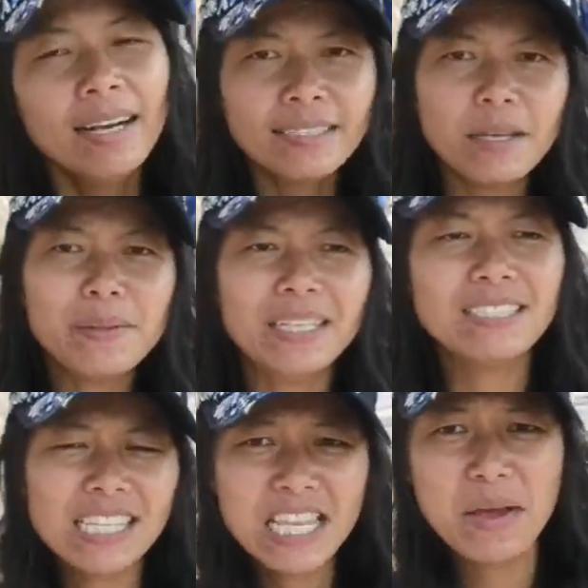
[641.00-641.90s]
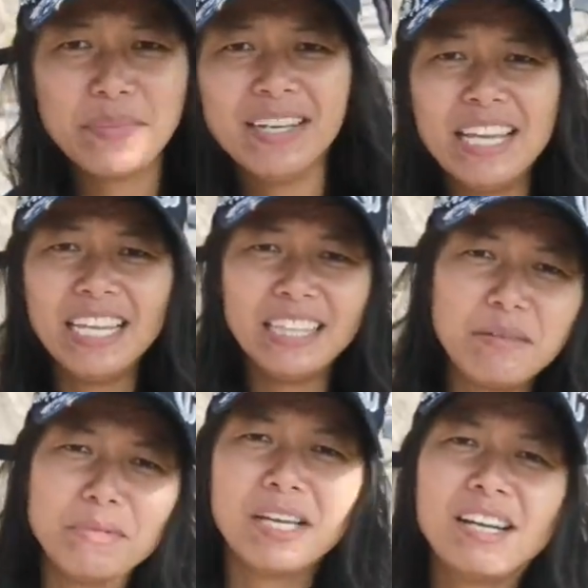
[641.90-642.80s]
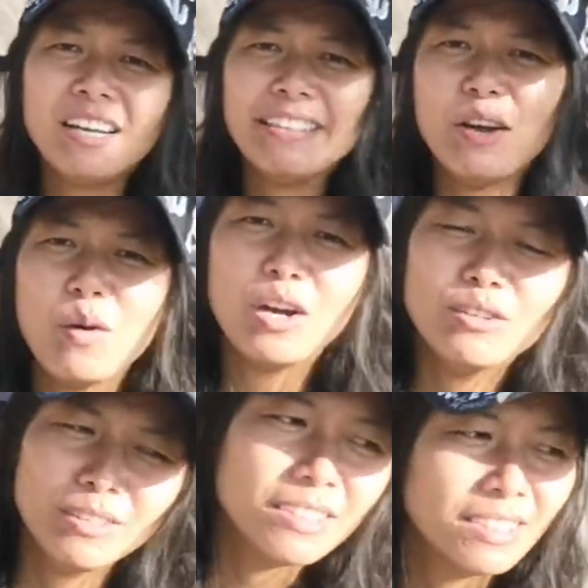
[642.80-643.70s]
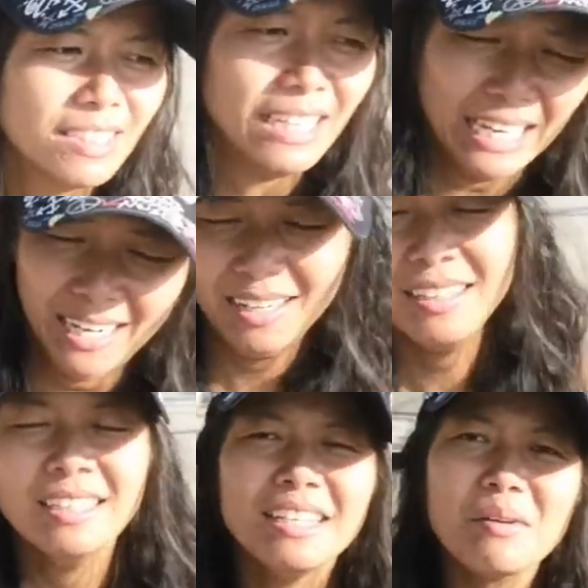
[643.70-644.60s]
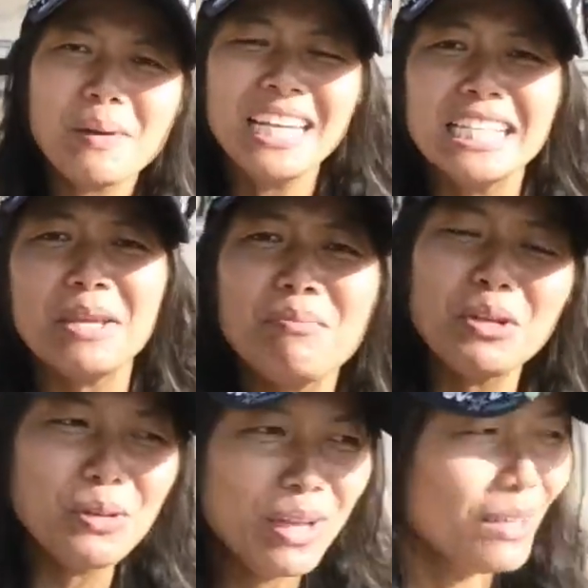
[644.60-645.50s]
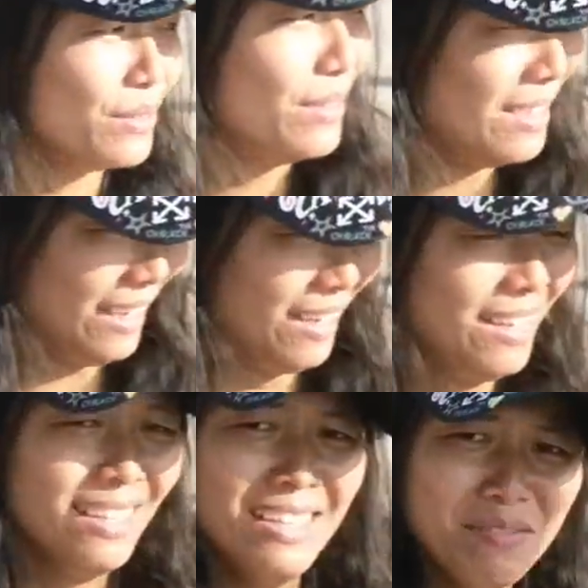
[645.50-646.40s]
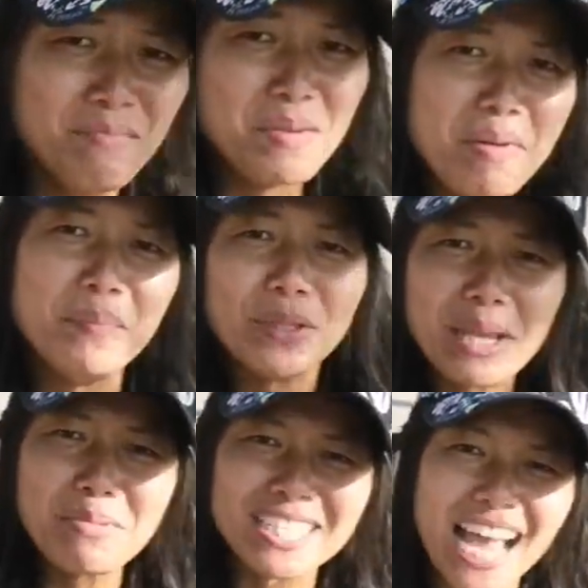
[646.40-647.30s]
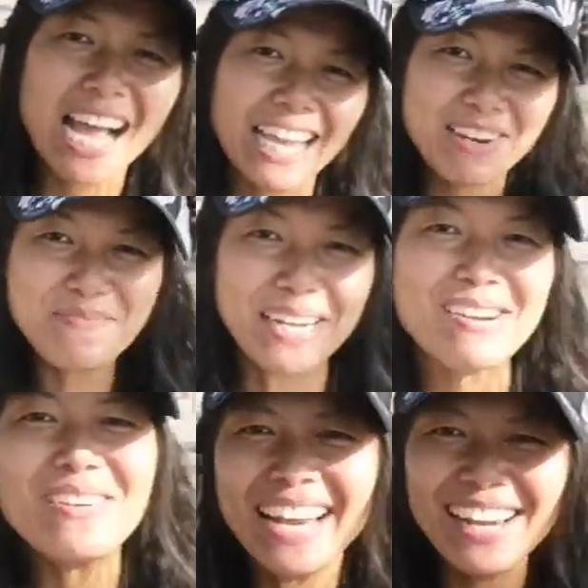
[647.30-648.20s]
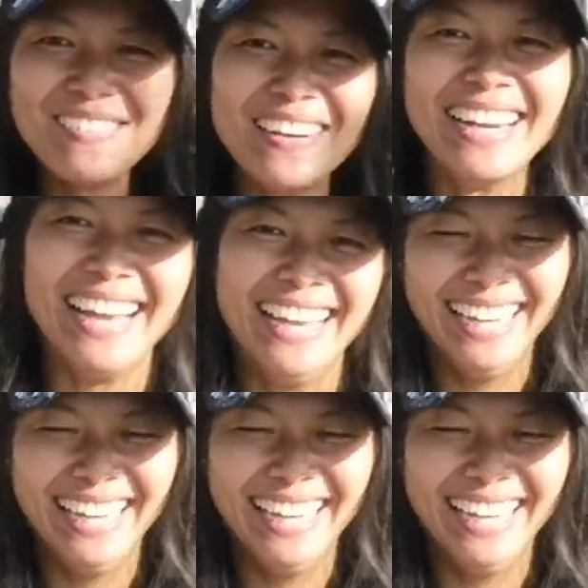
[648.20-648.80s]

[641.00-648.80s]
ang daming nagsasabi na iitim na nga daw ako. Napaisip tuloy ako. May maputi ba sa akin? Parang wala naman ah.